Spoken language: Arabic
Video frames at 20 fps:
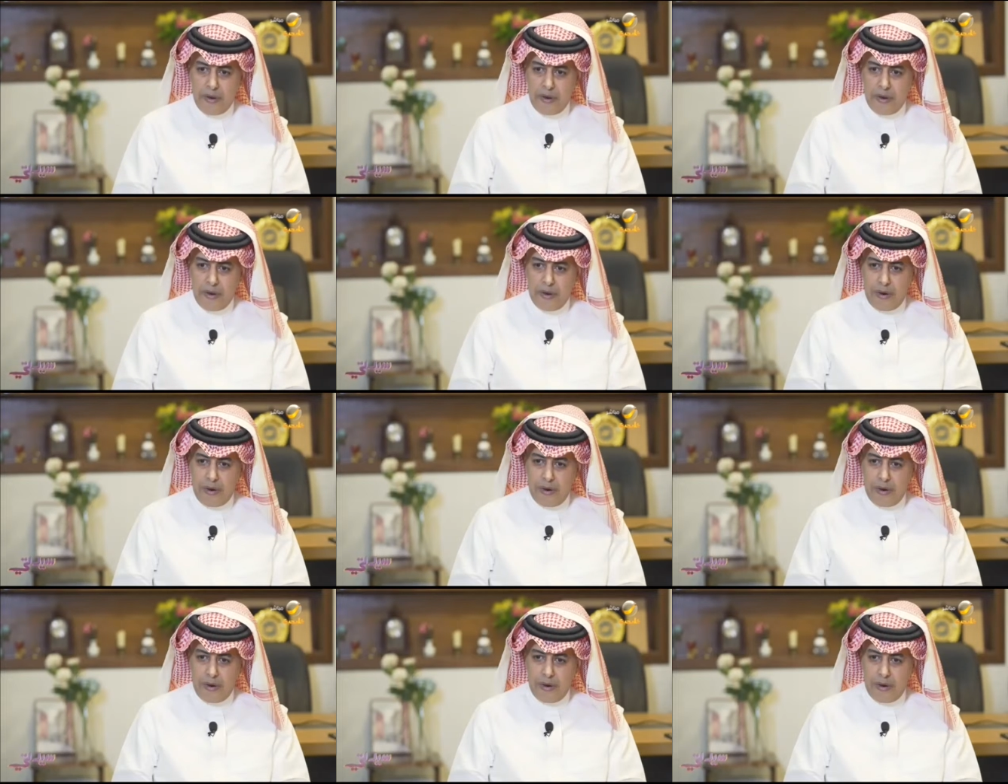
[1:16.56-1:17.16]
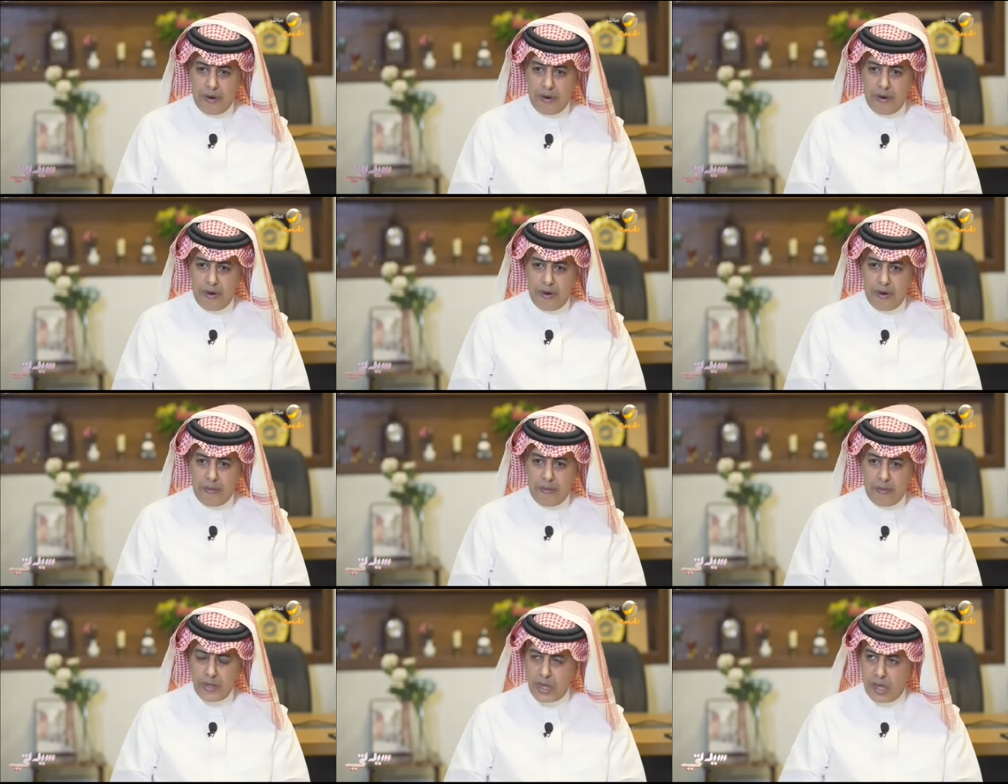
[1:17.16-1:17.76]

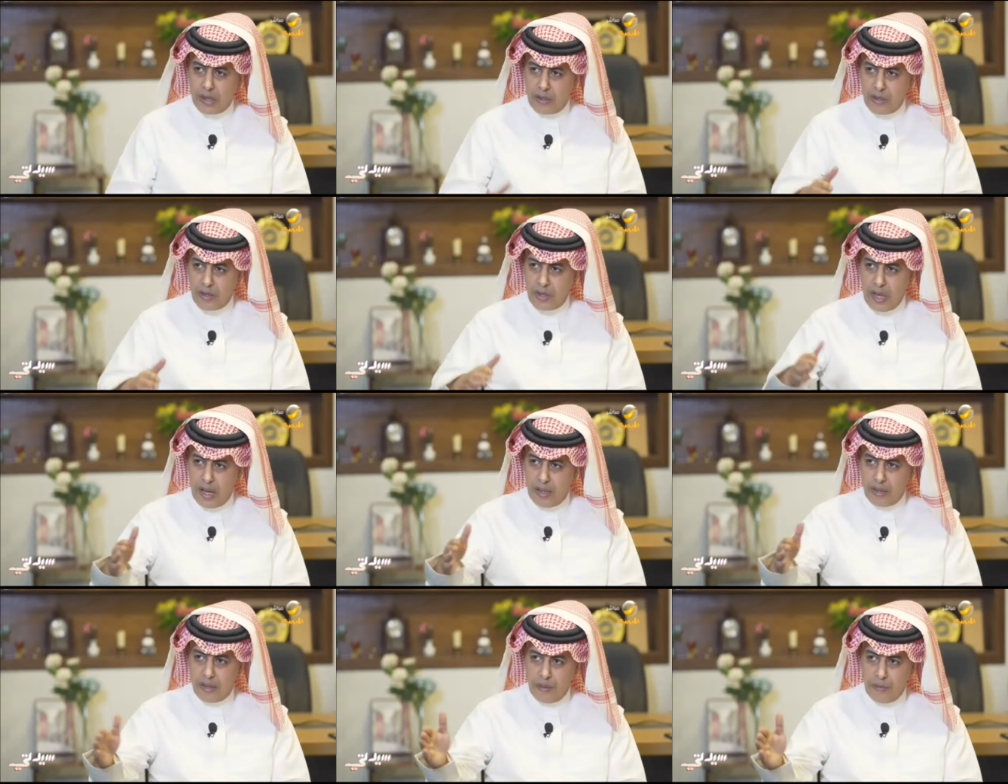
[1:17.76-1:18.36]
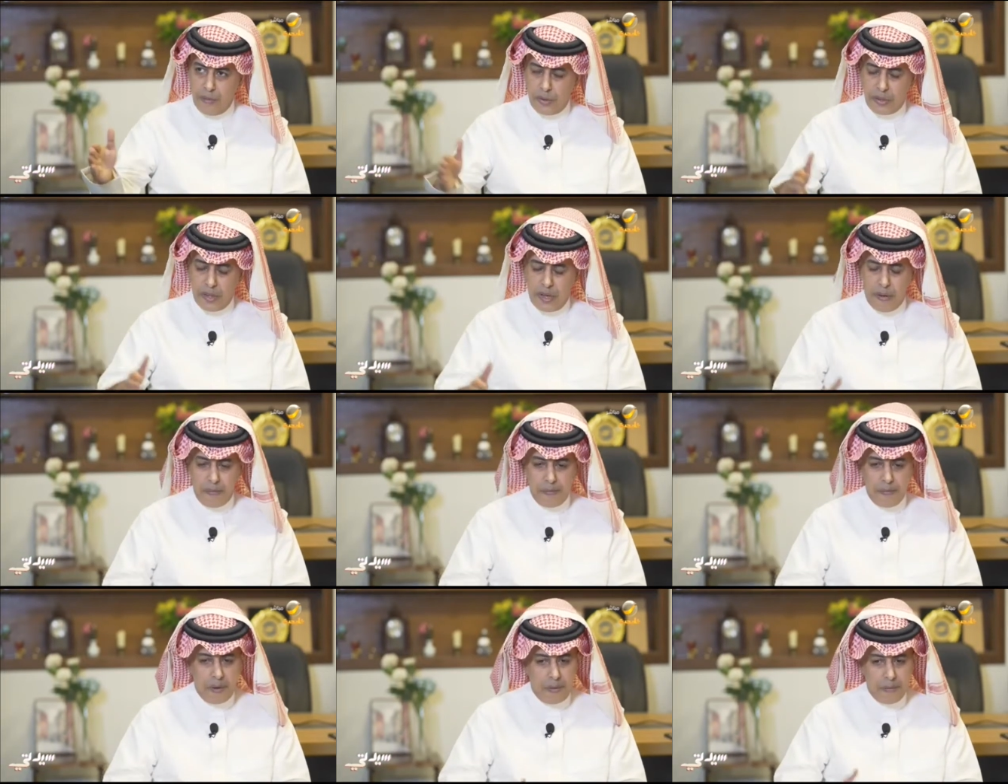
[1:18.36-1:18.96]
آه، مصادر سعادتي
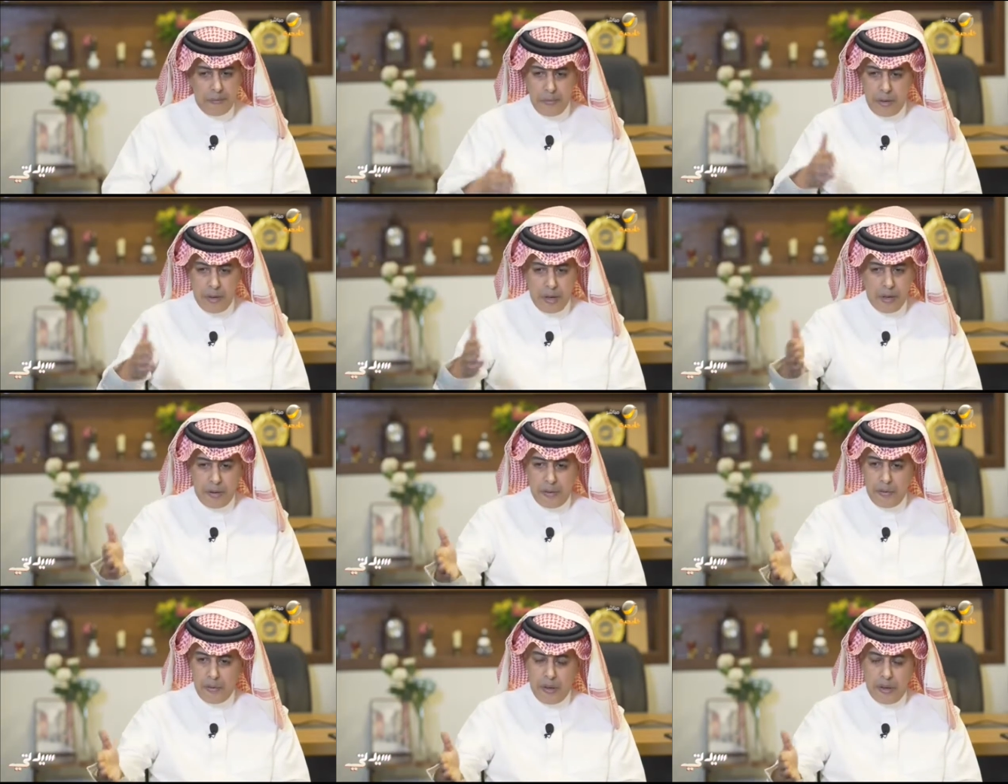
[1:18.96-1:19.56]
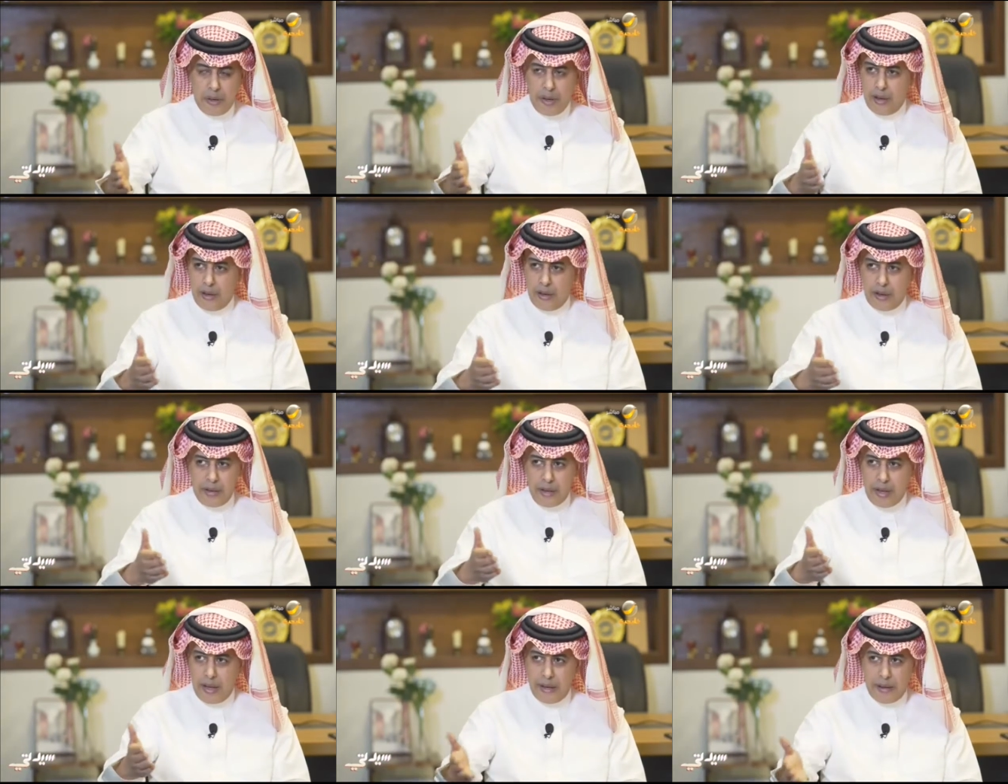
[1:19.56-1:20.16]
مختلفة منها أنه أنا
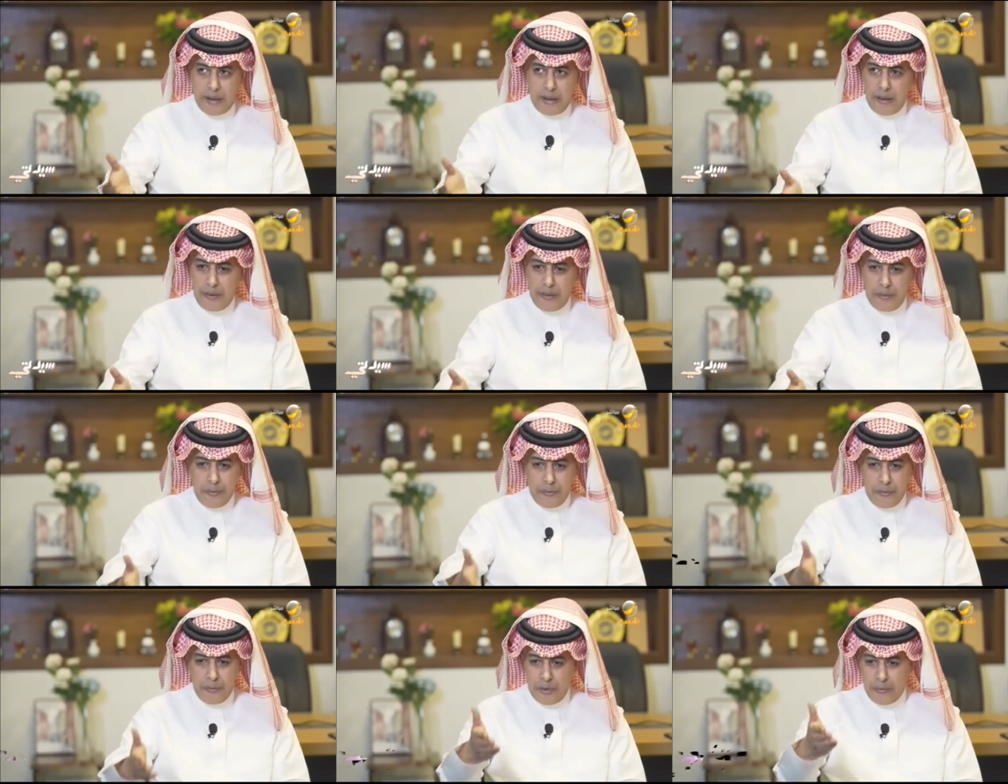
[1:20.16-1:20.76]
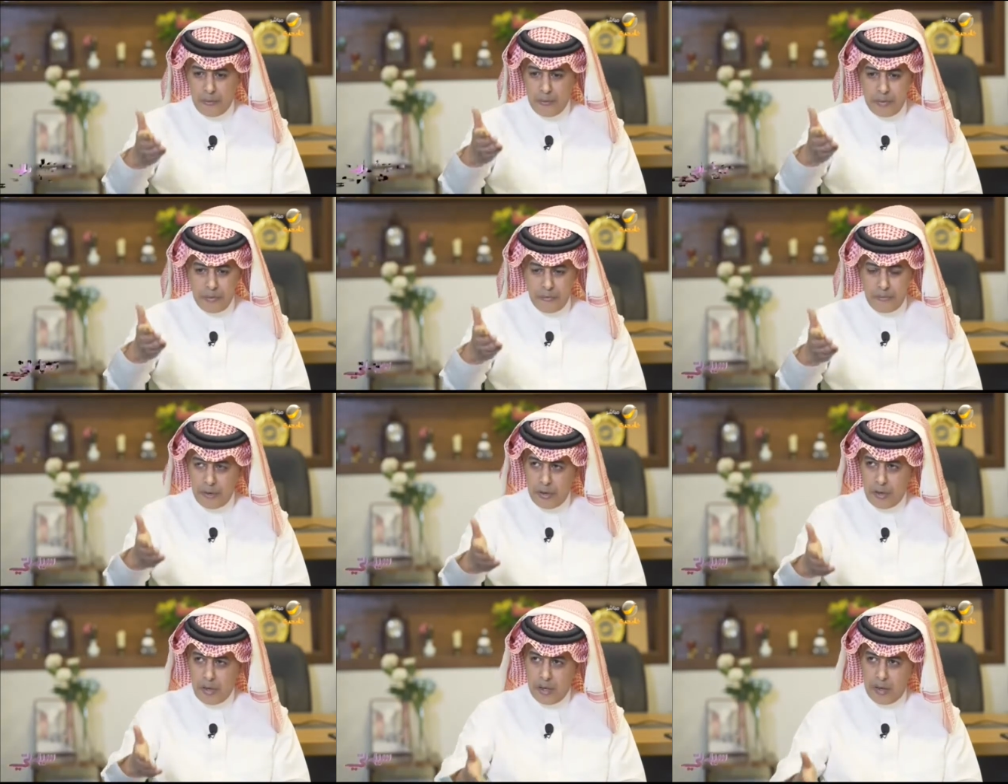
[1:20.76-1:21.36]
كذلك أنه ضمن
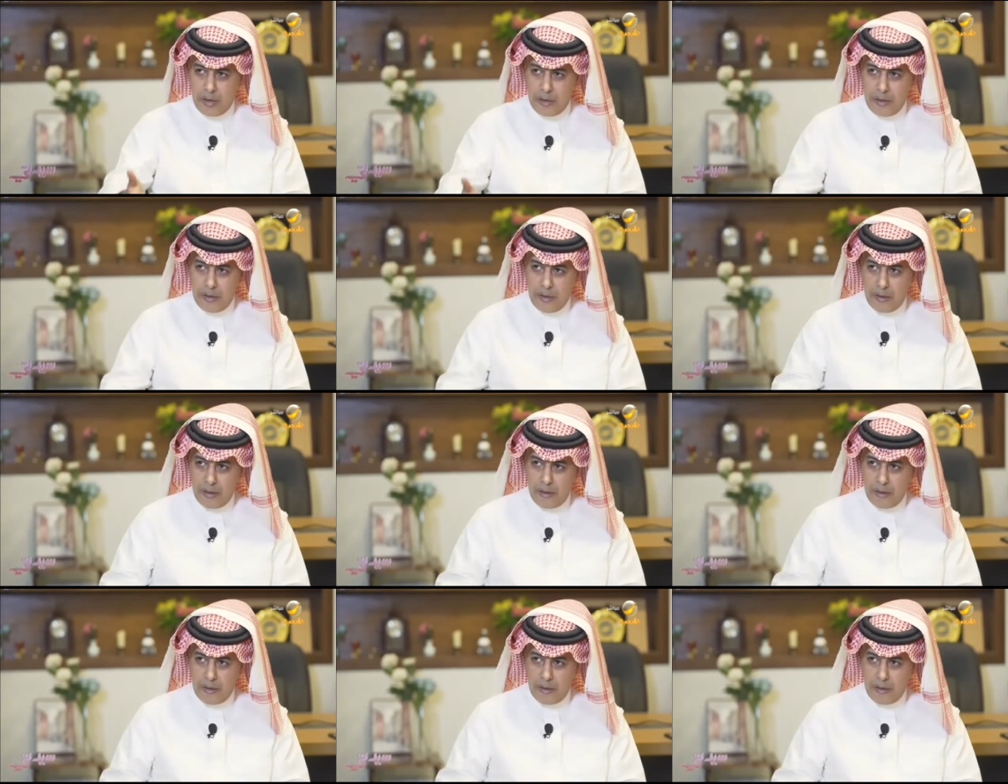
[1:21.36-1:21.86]
فريق